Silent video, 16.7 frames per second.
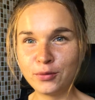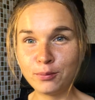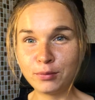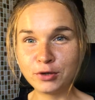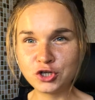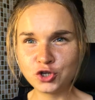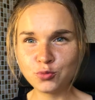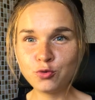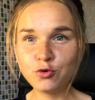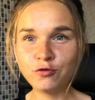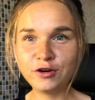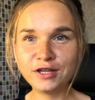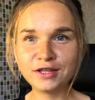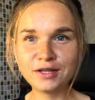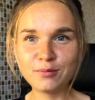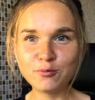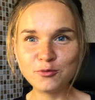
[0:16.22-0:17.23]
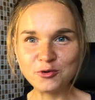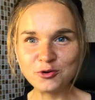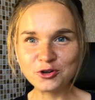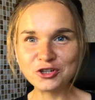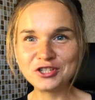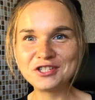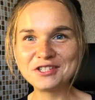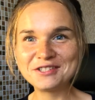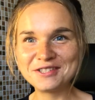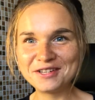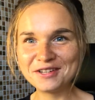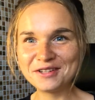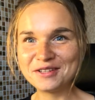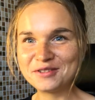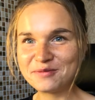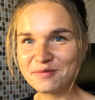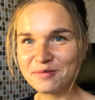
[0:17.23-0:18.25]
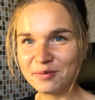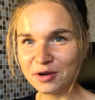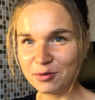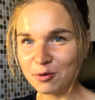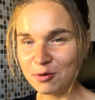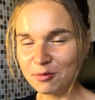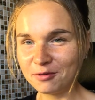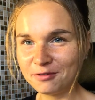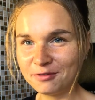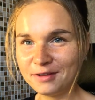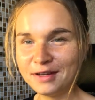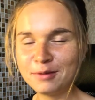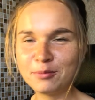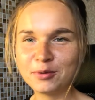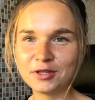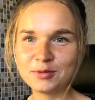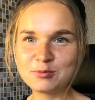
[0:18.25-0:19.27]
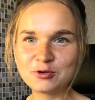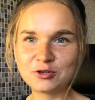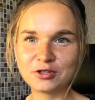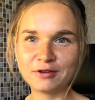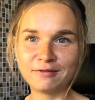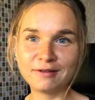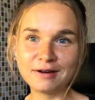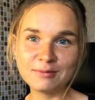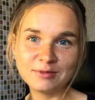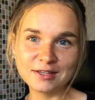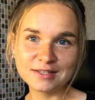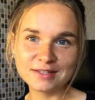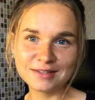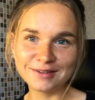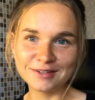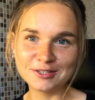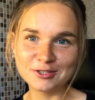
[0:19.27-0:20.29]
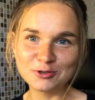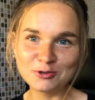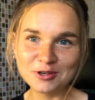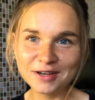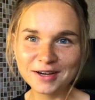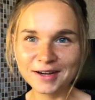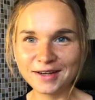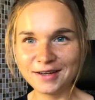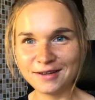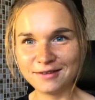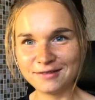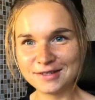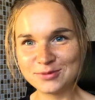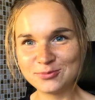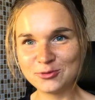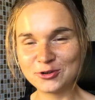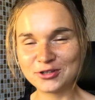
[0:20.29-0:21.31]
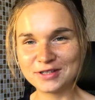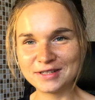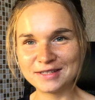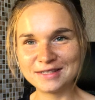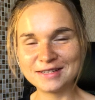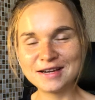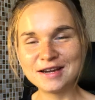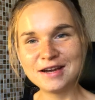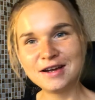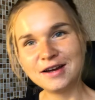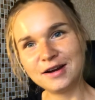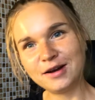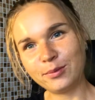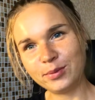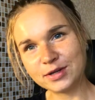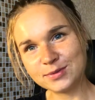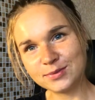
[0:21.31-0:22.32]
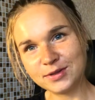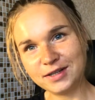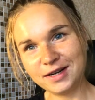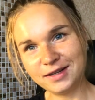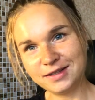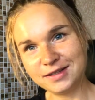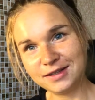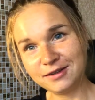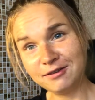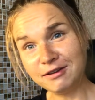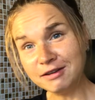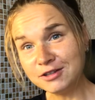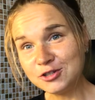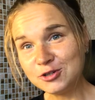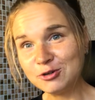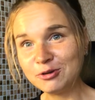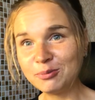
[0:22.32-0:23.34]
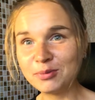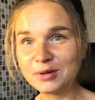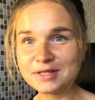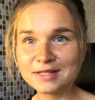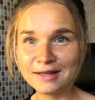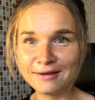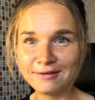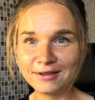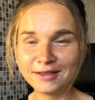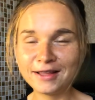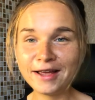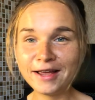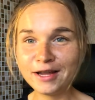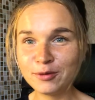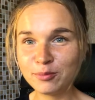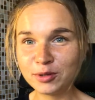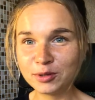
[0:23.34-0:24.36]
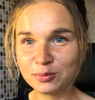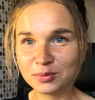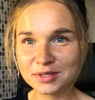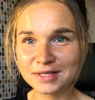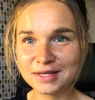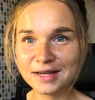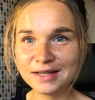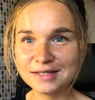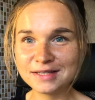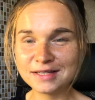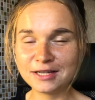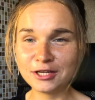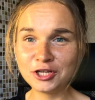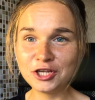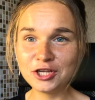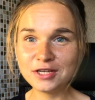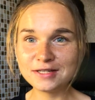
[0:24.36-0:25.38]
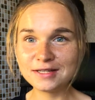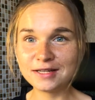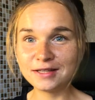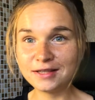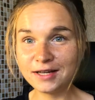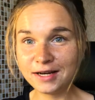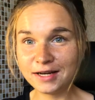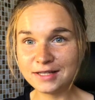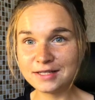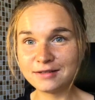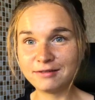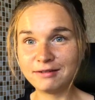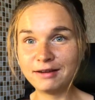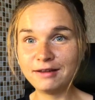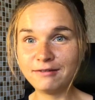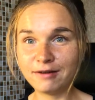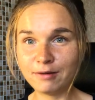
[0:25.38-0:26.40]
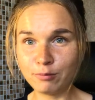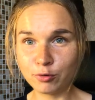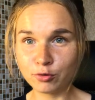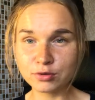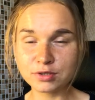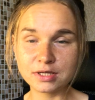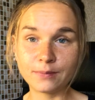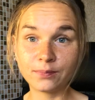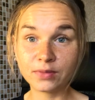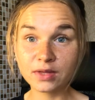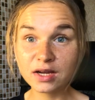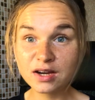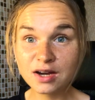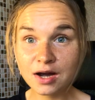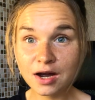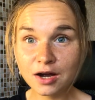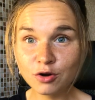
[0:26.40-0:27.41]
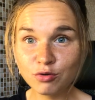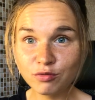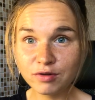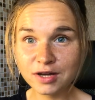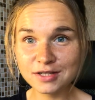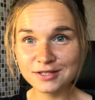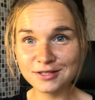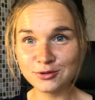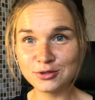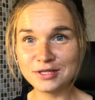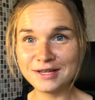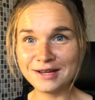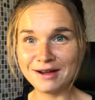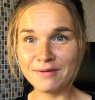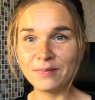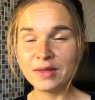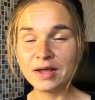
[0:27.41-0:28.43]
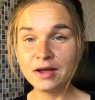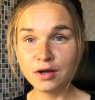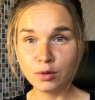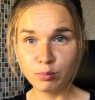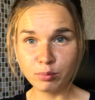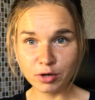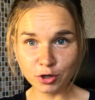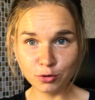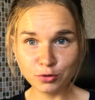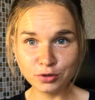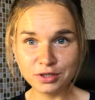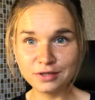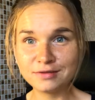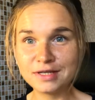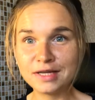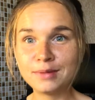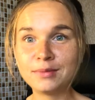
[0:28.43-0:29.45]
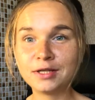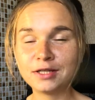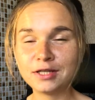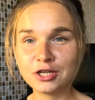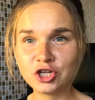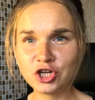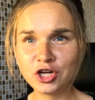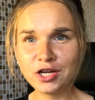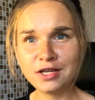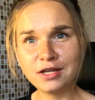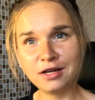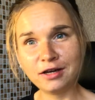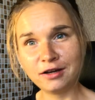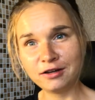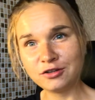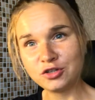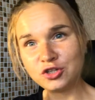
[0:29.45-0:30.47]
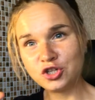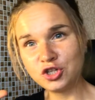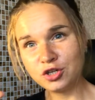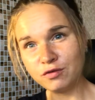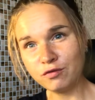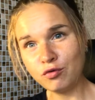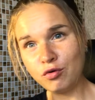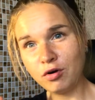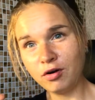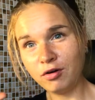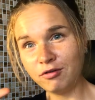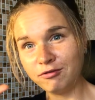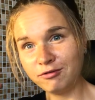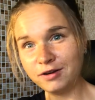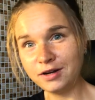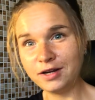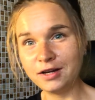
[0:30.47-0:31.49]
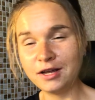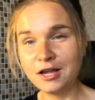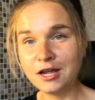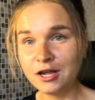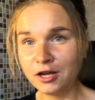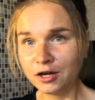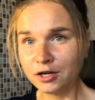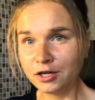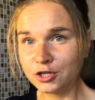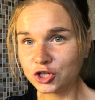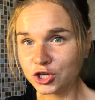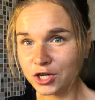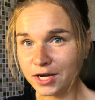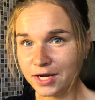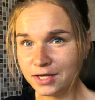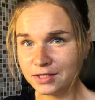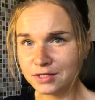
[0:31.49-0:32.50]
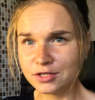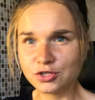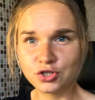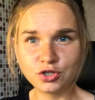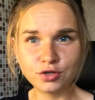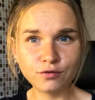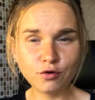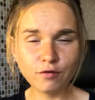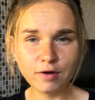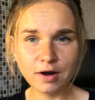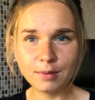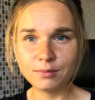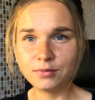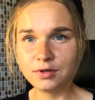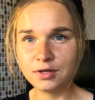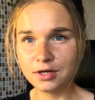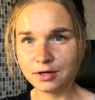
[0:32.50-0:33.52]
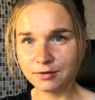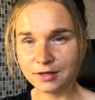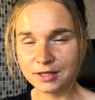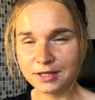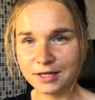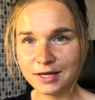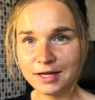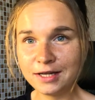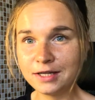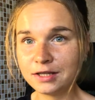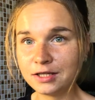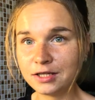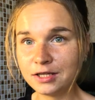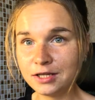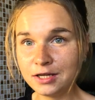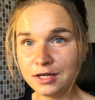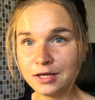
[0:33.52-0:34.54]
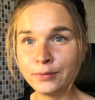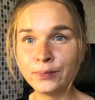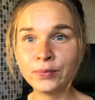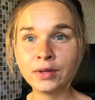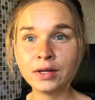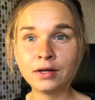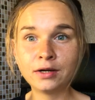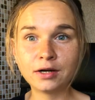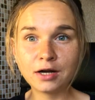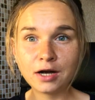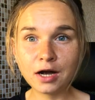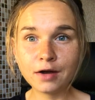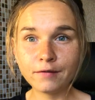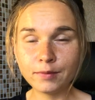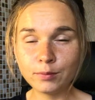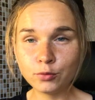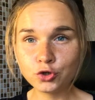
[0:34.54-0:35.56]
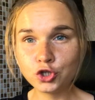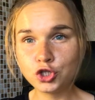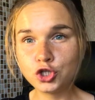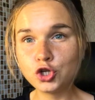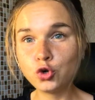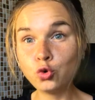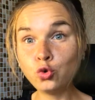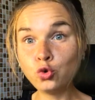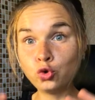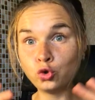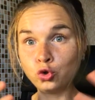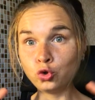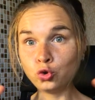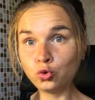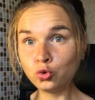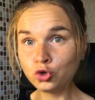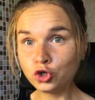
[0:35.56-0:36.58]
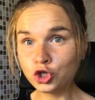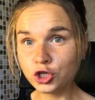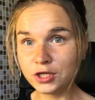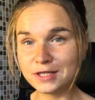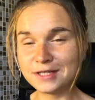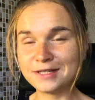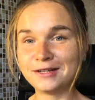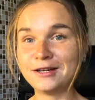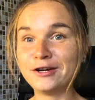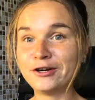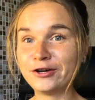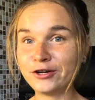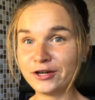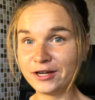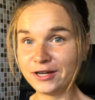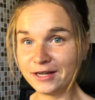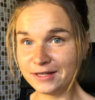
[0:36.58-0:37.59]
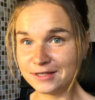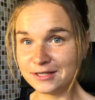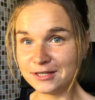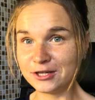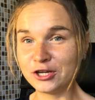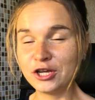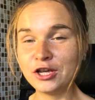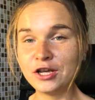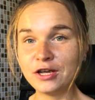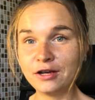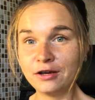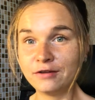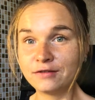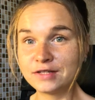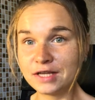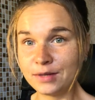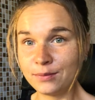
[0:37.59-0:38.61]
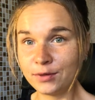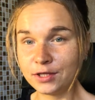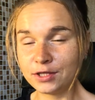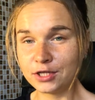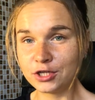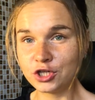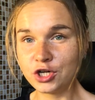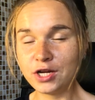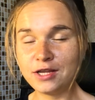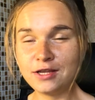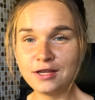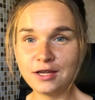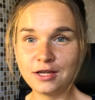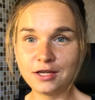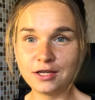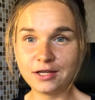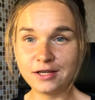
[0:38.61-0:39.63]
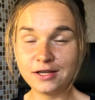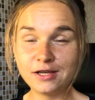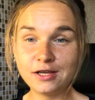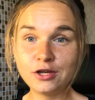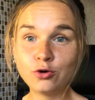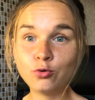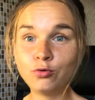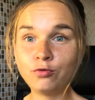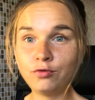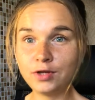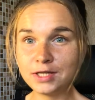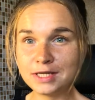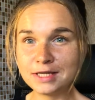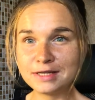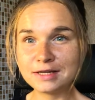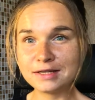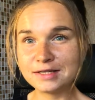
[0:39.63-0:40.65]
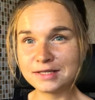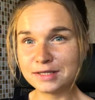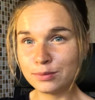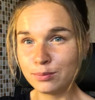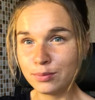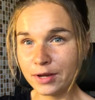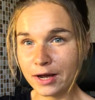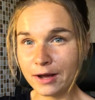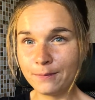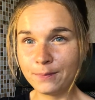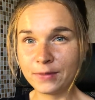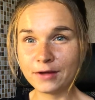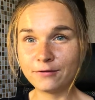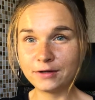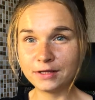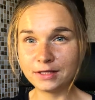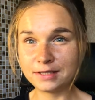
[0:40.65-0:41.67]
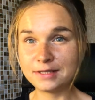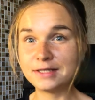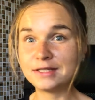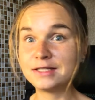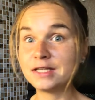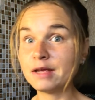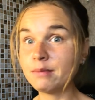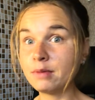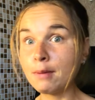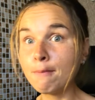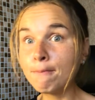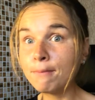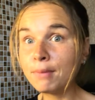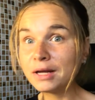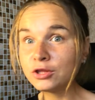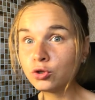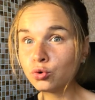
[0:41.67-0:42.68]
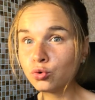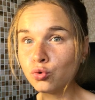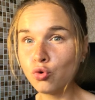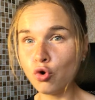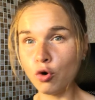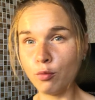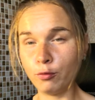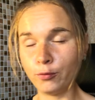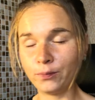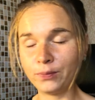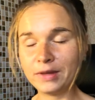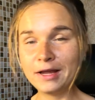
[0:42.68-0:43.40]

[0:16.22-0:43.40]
Почему вы это можете сделать в прямом эфире? Потому что вам досталась уникальная возможность просмотреть это видео, поставить лайк, подписаться и задать свои вопросы. Как у вас, друзья, проходят взаимоотношения чего вы лишаетесь, чего вам не хватает и как вы можете улучшить э, эти взаимоотношения и увидеть себя в этой системе по-другому.